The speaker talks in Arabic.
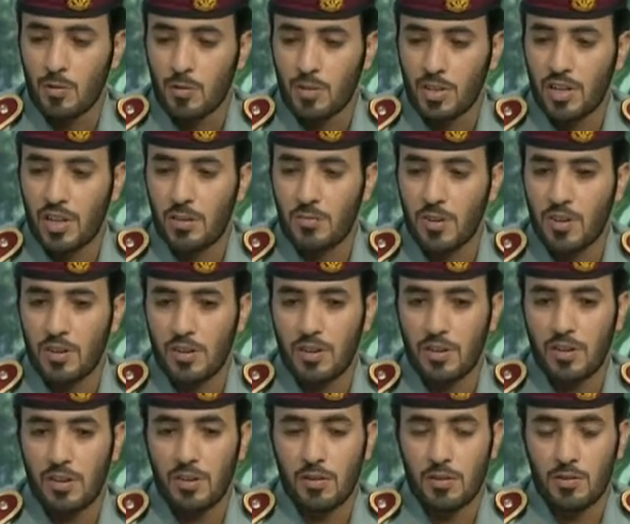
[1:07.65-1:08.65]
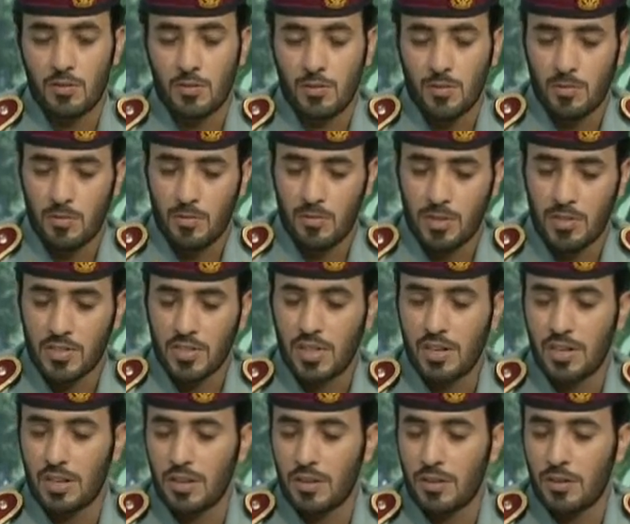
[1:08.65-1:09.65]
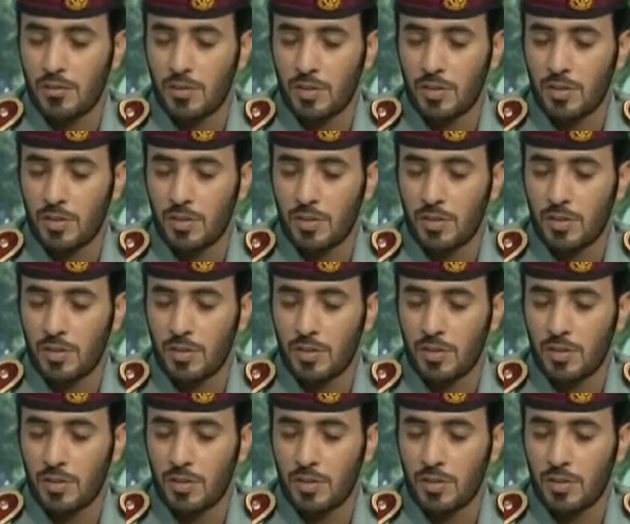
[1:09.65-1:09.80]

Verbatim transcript: قيام والرجال